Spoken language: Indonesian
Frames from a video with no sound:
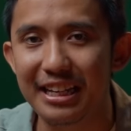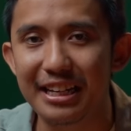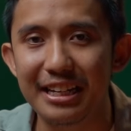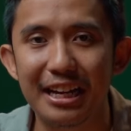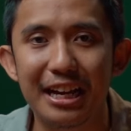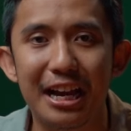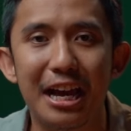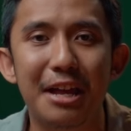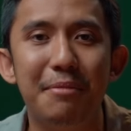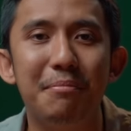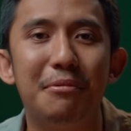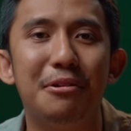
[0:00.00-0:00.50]

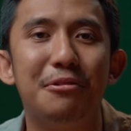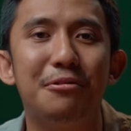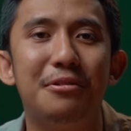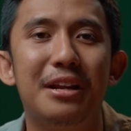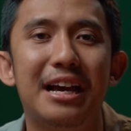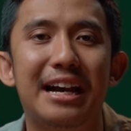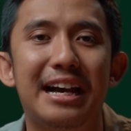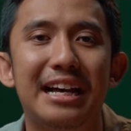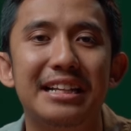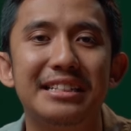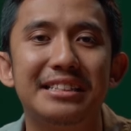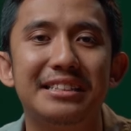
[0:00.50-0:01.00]
dengan
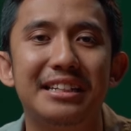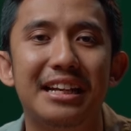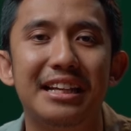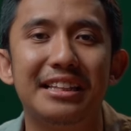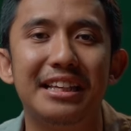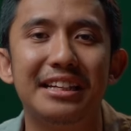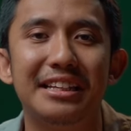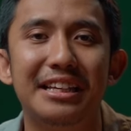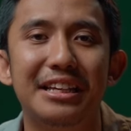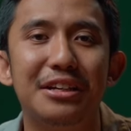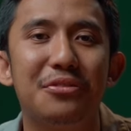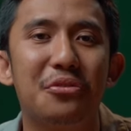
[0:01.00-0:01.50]
menggunakan
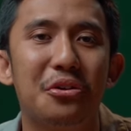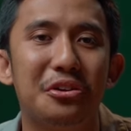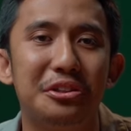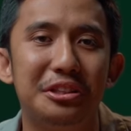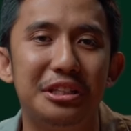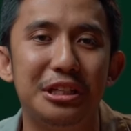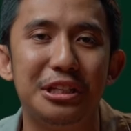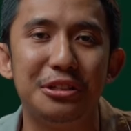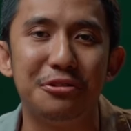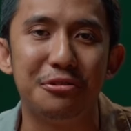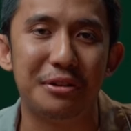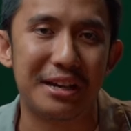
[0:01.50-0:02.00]
strategi
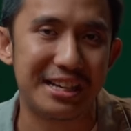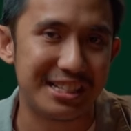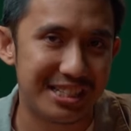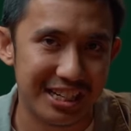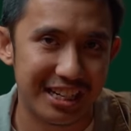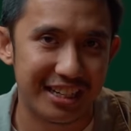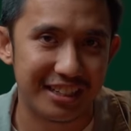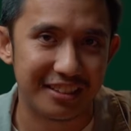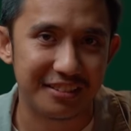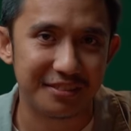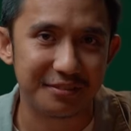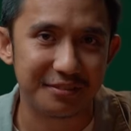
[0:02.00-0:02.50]
continuation.